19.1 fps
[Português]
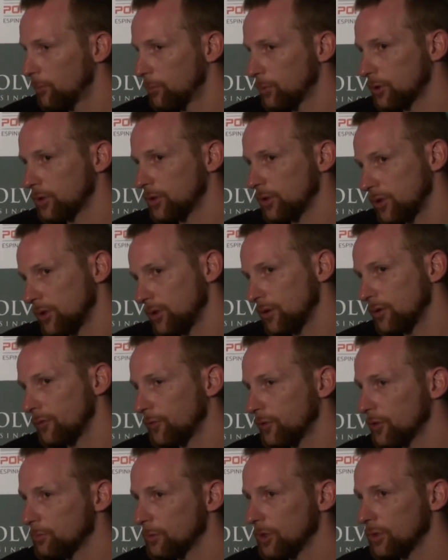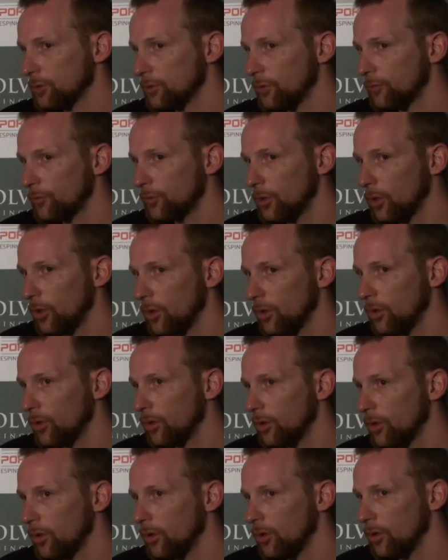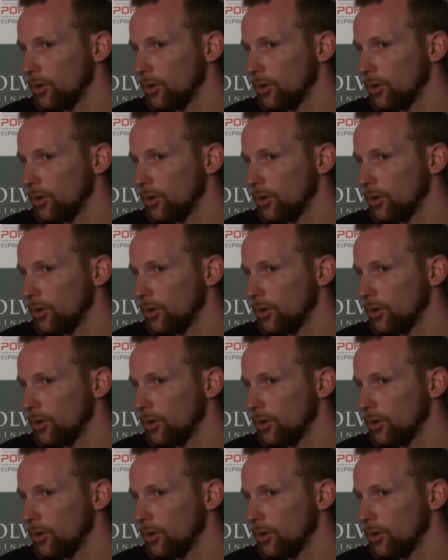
Porque infelizmente não fui ao,